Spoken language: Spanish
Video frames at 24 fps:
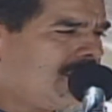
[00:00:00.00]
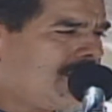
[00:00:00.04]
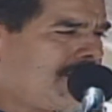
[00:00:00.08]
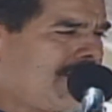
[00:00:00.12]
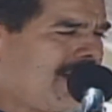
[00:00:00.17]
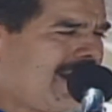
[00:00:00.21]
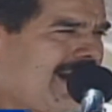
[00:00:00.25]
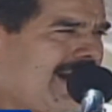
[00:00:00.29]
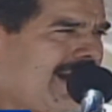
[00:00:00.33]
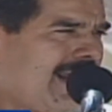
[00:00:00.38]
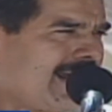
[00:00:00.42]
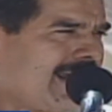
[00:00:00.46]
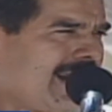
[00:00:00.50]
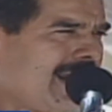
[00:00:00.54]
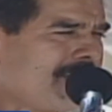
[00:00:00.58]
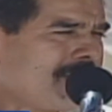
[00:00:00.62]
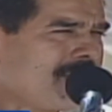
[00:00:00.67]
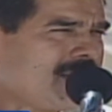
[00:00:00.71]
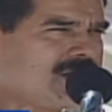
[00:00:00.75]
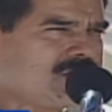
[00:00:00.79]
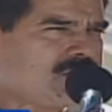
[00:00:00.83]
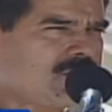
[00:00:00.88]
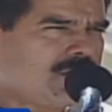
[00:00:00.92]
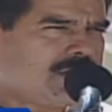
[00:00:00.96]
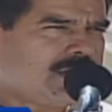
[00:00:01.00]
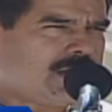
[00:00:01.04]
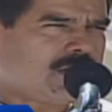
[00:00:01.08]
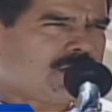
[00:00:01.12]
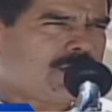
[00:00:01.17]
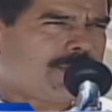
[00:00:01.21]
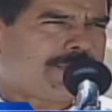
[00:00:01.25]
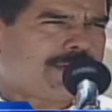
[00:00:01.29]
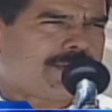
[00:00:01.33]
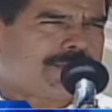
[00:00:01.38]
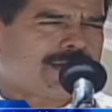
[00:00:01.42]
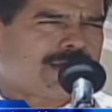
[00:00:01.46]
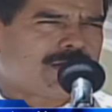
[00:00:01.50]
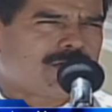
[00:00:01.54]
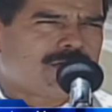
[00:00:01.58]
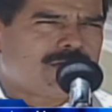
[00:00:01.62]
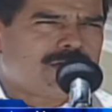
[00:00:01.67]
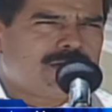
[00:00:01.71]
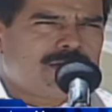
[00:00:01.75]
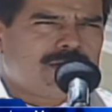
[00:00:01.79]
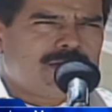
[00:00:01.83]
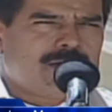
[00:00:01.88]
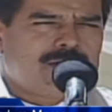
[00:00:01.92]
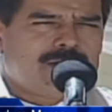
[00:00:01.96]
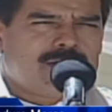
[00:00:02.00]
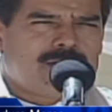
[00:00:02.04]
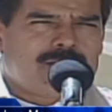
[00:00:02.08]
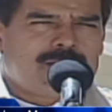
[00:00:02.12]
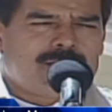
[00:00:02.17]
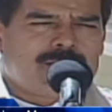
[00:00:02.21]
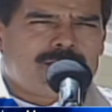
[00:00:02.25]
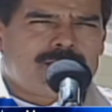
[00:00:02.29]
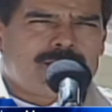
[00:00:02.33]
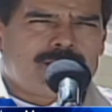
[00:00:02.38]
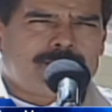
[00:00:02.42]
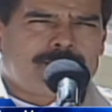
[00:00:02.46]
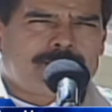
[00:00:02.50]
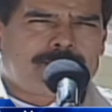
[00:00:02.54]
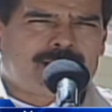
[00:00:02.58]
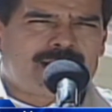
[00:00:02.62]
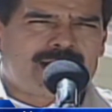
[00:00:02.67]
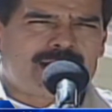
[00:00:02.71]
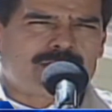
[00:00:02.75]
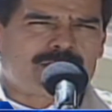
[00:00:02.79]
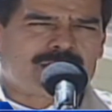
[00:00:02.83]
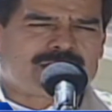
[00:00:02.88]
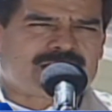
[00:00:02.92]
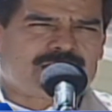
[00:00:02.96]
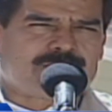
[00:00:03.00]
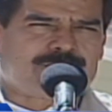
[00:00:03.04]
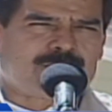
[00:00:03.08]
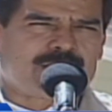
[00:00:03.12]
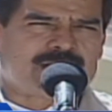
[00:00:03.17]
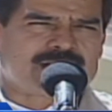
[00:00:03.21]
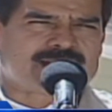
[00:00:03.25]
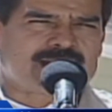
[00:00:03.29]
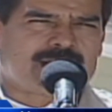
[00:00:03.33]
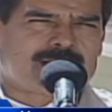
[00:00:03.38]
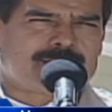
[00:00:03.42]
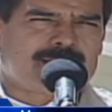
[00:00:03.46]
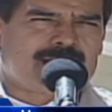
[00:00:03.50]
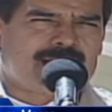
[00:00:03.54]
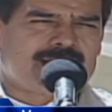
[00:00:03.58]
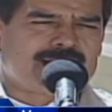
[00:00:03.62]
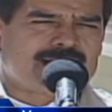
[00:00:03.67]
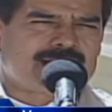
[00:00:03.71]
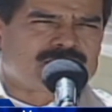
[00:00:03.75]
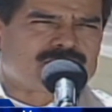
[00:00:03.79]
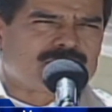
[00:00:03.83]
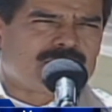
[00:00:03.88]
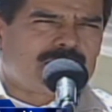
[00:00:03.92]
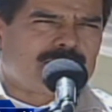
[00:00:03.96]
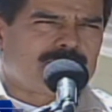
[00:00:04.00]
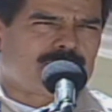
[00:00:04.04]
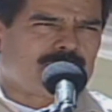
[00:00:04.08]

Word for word: para la gran misión Negro Primero, para nuestra Fuerza Armada Nacional